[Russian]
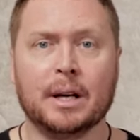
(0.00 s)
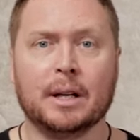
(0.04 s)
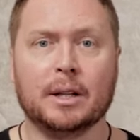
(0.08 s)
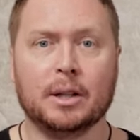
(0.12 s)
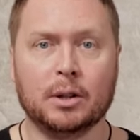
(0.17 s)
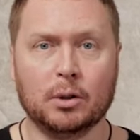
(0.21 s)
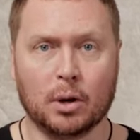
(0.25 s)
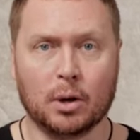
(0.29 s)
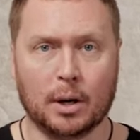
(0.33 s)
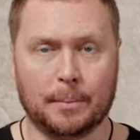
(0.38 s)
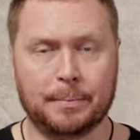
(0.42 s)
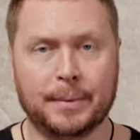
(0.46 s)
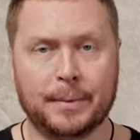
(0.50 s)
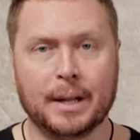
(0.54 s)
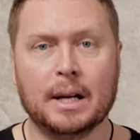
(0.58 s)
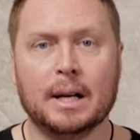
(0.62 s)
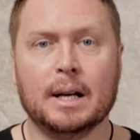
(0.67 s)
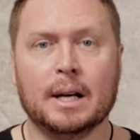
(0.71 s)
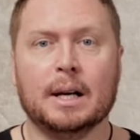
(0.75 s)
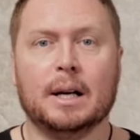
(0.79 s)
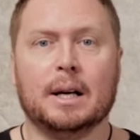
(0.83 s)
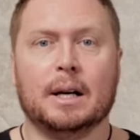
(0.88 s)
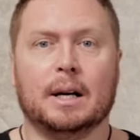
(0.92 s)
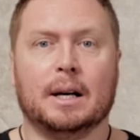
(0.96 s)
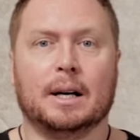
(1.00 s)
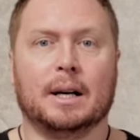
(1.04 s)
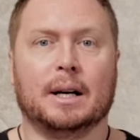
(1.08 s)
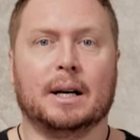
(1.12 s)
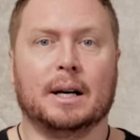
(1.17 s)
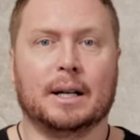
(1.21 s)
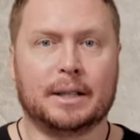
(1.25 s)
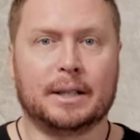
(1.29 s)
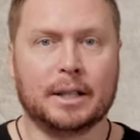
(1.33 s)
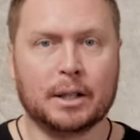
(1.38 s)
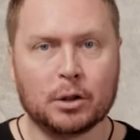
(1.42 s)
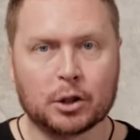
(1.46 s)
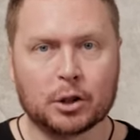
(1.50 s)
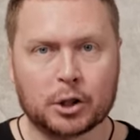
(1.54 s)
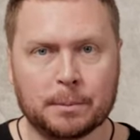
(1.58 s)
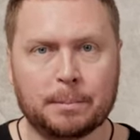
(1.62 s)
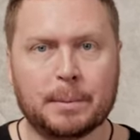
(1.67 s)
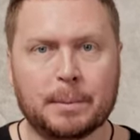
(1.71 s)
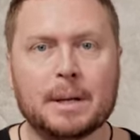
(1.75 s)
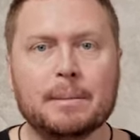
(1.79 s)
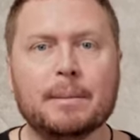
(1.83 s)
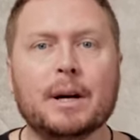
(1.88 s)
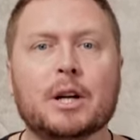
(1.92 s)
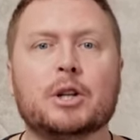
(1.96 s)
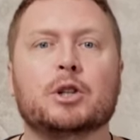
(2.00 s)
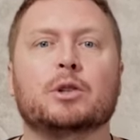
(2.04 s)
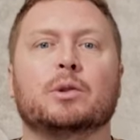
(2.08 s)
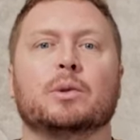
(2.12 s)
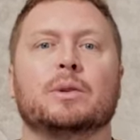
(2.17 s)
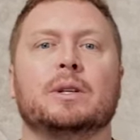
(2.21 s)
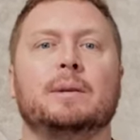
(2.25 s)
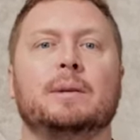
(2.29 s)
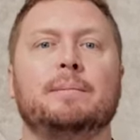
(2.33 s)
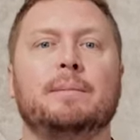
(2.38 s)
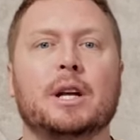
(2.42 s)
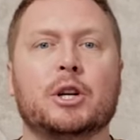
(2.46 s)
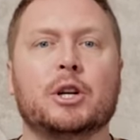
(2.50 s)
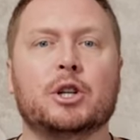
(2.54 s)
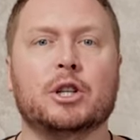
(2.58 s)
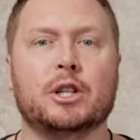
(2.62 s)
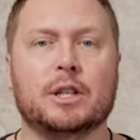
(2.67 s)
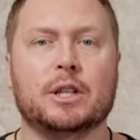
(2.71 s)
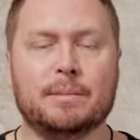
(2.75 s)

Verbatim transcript: Но а, ты должен понимать, что не меньше,